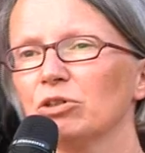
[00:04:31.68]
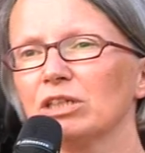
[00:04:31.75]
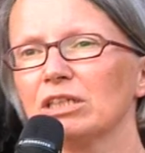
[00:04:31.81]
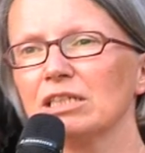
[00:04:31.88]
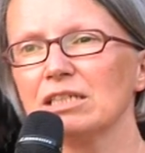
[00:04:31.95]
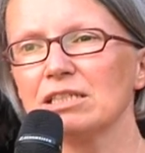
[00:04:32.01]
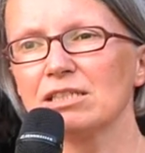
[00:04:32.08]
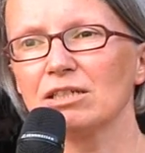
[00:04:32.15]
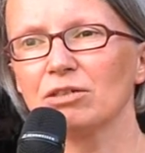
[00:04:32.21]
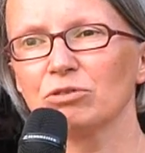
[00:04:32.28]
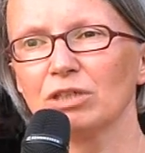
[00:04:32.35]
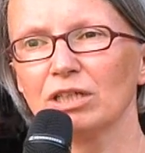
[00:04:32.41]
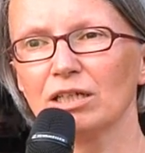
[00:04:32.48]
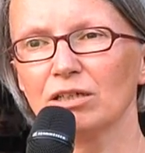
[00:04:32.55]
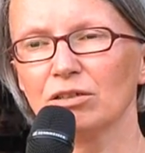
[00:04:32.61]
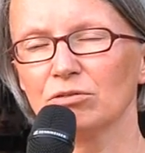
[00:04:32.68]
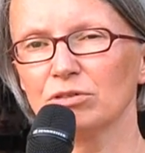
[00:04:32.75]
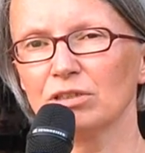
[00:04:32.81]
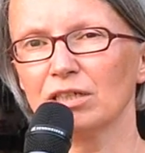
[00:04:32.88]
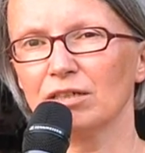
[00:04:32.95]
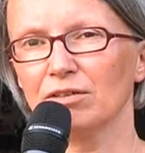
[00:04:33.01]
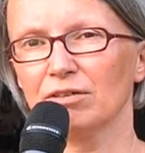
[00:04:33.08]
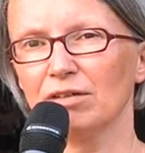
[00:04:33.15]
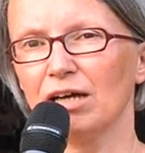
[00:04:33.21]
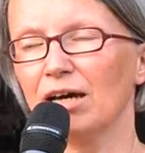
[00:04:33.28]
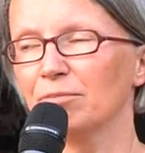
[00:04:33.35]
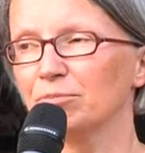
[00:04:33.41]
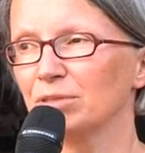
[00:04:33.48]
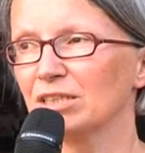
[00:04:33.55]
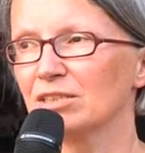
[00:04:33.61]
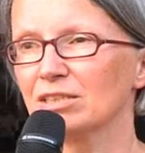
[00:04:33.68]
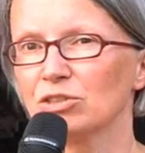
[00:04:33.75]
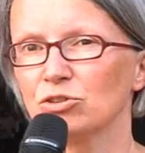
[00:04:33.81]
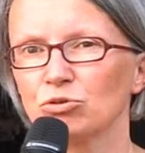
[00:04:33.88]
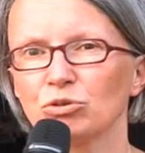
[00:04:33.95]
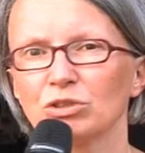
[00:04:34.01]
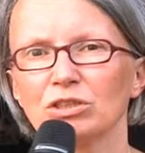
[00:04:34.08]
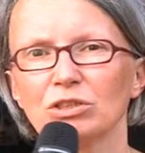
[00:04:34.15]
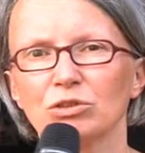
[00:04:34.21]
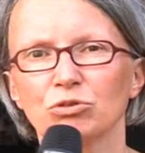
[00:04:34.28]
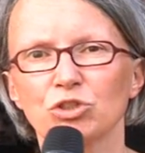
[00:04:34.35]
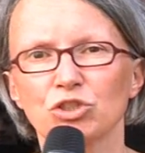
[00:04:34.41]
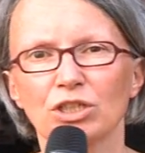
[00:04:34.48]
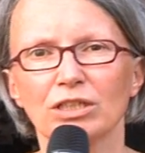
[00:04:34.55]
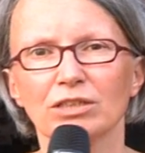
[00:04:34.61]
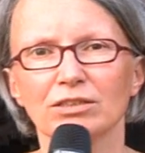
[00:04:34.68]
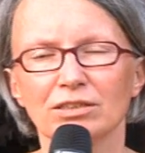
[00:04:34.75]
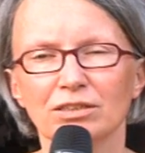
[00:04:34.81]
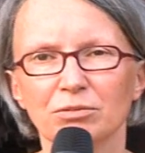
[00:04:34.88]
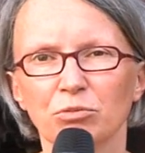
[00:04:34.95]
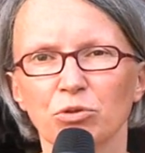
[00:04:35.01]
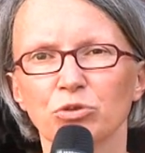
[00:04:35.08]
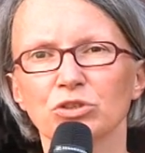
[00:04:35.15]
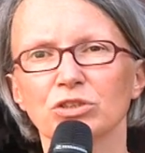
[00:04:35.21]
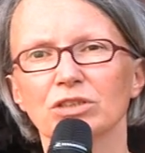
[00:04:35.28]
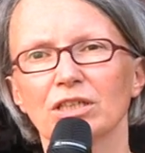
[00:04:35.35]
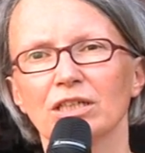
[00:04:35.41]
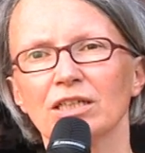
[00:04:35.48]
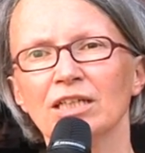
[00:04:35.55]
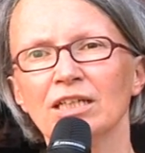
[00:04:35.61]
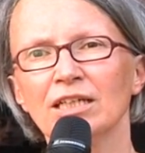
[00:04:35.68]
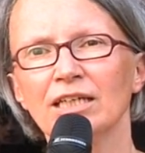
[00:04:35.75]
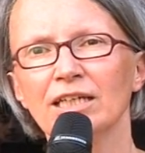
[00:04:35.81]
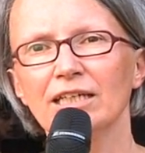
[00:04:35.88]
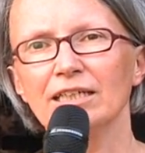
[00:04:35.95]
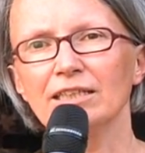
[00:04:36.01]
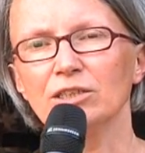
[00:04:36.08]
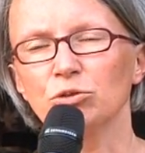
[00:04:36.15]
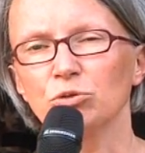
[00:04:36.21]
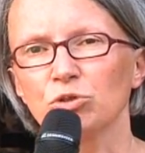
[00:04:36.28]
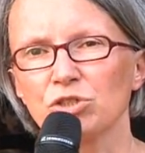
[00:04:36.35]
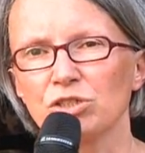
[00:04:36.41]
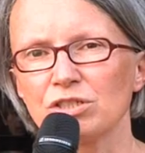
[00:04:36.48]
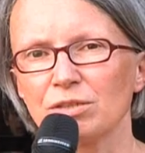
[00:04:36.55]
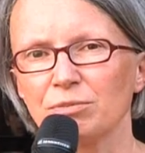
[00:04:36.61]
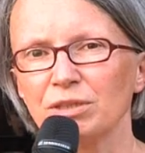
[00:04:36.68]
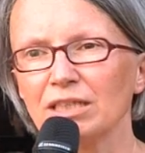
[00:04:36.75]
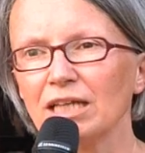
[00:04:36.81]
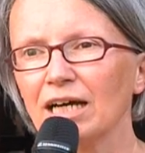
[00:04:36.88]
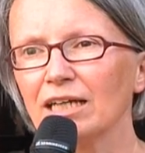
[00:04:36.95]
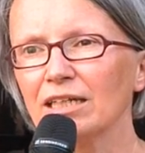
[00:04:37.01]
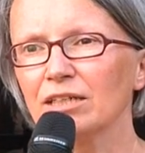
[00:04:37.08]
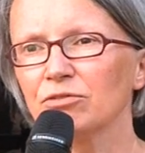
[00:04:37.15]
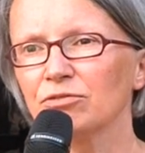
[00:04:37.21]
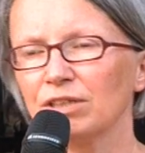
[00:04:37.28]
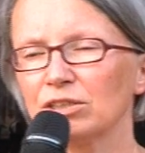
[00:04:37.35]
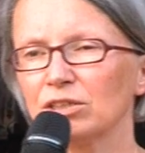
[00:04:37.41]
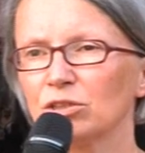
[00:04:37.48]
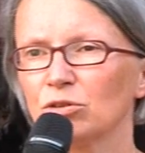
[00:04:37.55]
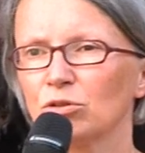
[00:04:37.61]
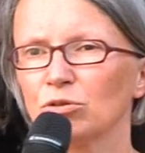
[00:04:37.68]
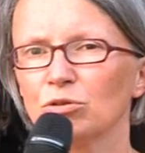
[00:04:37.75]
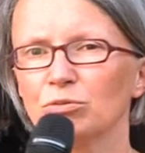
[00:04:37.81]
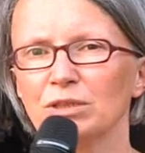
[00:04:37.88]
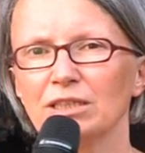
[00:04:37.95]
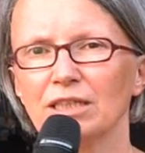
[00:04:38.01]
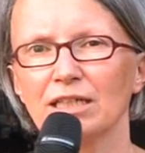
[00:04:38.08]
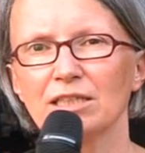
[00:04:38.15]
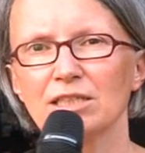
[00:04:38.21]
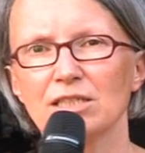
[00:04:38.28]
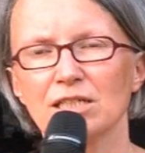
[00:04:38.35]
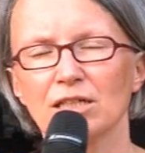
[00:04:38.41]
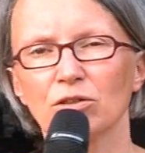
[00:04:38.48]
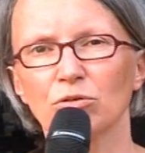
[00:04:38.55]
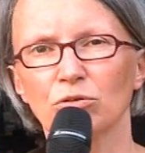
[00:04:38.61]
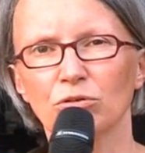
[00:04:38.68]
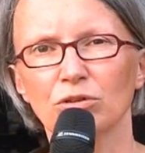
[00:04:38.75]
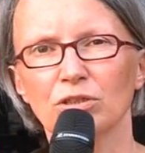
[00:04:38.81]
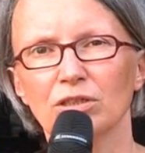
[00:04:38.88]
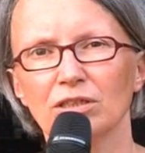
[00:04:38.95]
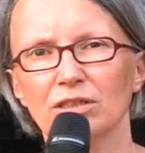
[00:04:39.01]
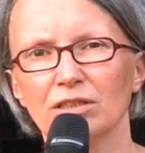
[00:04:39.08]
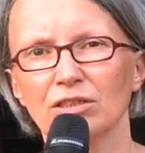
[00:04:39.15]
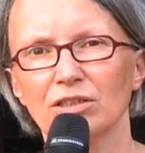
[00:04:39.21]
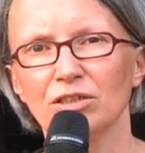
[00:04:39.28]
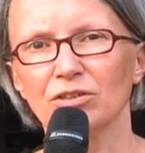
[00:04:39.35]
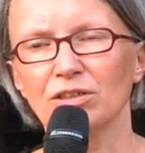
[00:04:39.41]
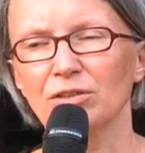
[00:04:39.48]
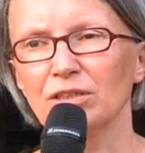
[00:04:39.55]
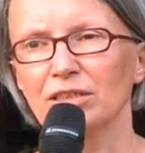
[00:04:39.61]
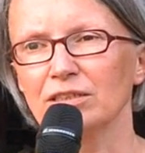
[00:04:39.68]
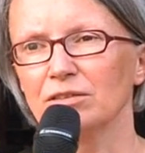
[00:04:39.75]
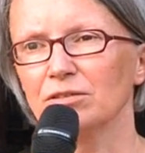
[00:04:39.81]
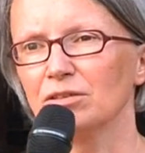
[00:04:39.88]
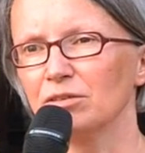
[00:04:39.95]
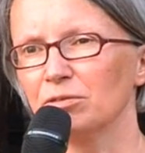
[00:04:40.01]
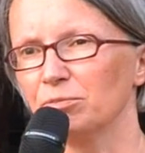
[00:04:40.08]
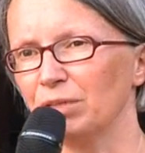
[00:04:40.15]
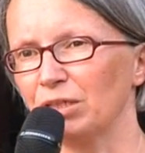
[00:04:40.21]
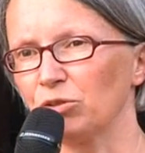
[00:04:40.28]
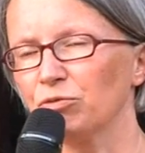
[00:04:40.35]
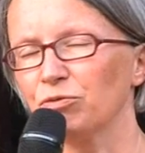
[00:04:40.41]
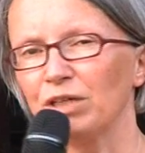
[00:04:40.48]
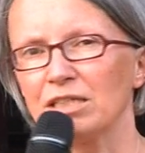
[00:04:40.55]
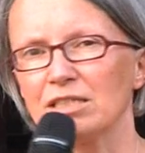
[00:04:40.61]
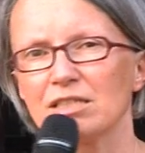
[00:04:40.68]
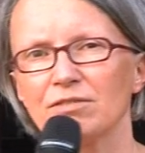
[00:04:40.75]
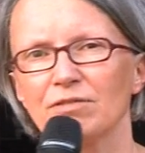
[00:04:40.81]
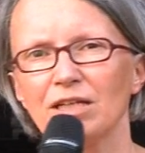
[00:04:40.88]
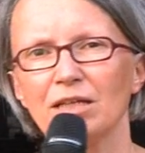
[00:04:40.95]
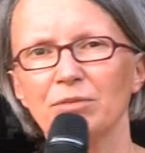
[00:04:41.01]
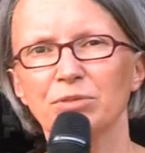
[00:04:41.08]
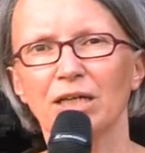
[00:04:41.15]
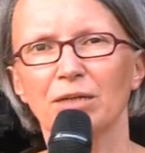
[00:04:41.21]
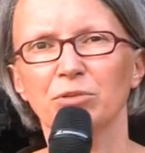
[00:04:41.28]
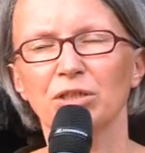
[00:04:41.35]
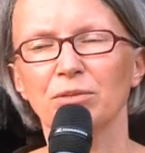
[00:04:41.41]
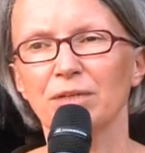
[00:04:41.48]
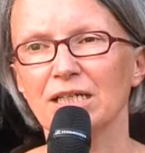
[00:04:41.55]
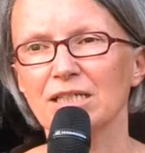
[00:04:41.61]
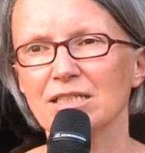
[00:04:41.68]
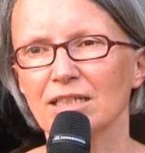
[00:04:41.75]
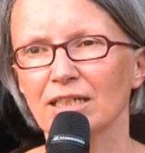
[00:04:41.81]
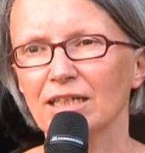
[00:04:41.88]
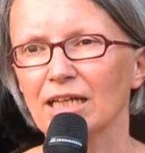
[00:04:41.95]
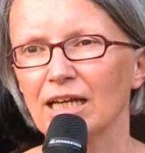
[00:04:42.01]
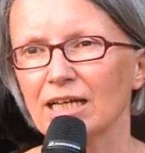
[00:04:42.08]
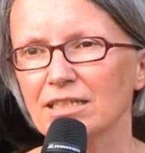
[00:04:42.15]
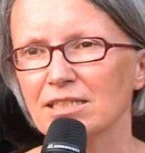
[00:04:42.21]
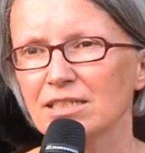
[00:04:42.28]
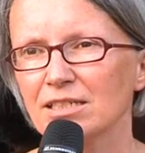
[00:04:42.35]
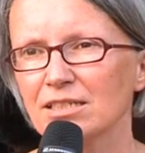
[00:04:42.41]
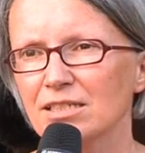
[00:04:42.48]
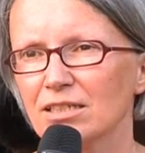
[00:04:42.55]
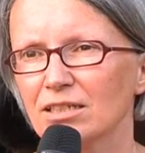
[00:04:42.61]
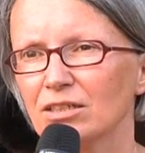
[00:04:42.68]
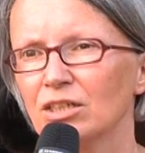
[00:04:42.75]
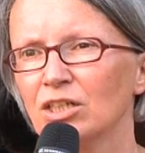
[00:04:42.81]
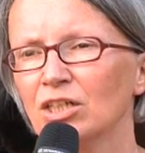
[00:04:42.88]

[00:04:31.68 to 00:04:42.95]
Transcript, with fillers: e organizza una, una, ampia stagione di concerti, di mostre e di corsi seminari. Infatti in concomitanza con eh, il, il, Piano Festival abbiamo le master classes